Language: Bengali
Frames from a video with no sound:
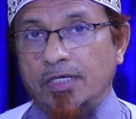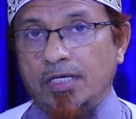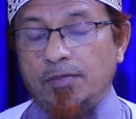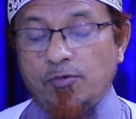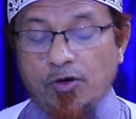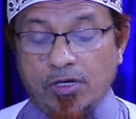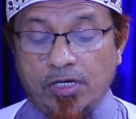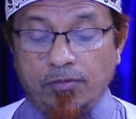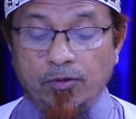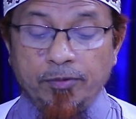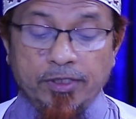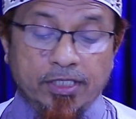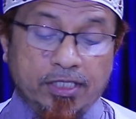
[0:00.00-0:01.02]
এই
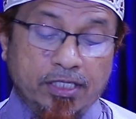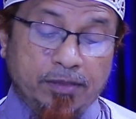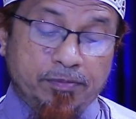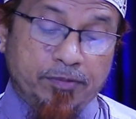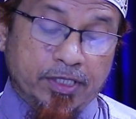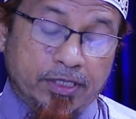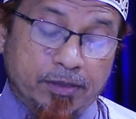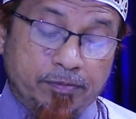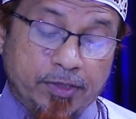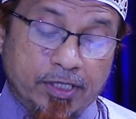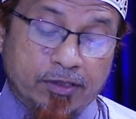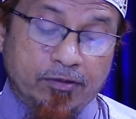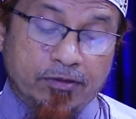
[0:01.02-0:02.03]
মক্কাভূমি থেকে আপনাকে
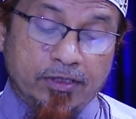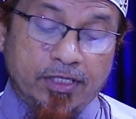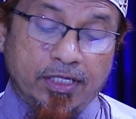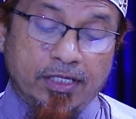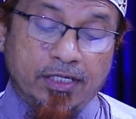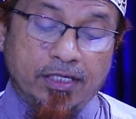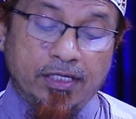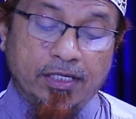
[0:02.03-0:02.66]
বের করে দিলে